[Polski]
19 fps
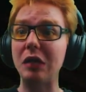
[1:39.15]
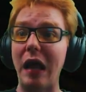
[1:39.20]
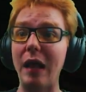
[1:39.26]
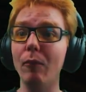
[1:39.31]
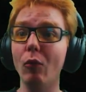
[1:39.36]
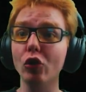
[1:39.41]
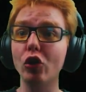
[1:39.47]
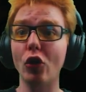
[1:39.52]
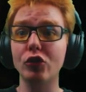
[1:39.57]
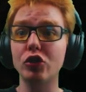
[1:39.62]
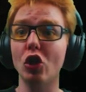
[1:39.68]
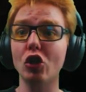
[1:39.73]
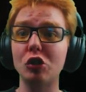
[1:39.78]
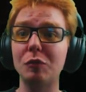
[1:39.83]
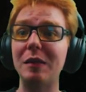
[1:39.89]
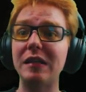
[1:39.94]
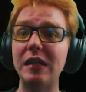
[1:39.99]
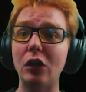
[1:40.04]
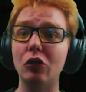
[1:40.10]
Albo to
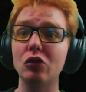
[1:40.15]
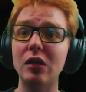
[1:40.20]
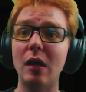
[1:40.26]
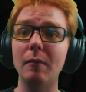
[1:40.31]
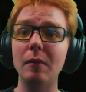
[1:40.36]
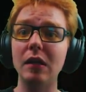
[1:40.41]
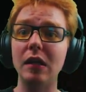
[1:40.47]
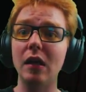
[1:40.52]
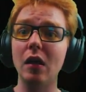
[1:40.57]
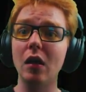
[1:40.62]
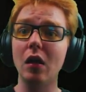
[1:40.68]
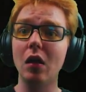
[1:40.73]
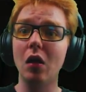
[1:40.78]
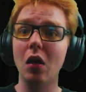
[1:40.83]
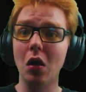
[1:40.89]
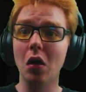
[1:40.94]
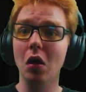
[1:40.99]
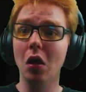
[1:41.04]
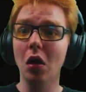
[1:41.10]
coś mnie za to zabije?
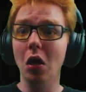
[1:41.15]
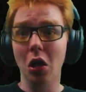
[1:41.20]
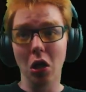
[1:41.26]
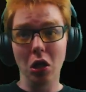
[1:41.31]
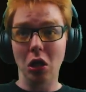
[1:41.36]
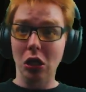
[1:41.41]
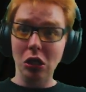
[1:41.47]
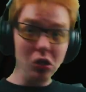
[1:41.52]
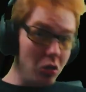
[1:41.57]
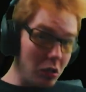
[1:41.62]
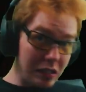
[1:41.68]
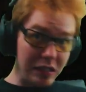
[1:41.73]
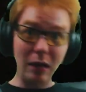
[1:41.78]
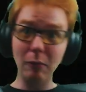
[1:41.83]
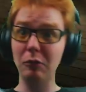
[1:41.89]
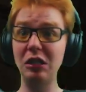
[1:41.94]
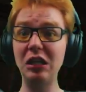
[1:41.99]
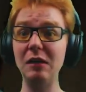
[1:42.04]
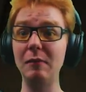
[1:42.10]
No,
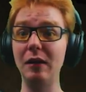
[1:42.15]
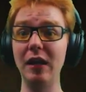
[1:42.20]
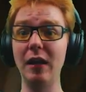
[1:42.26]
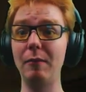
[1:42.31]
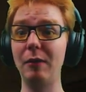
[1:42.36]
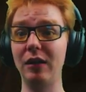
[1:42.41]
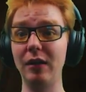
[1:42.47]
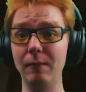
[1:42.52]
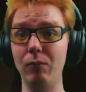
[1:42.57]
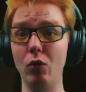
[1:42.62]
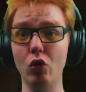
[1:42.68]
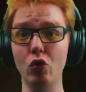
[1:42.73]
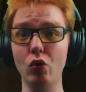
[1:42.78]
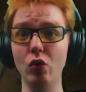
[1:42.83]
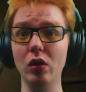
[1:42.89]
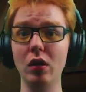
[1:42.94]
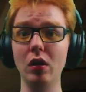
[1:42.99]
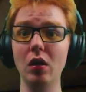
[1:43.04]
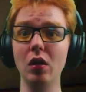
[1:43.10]
zamknijmy lepiej ten
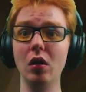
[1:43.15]
pokój.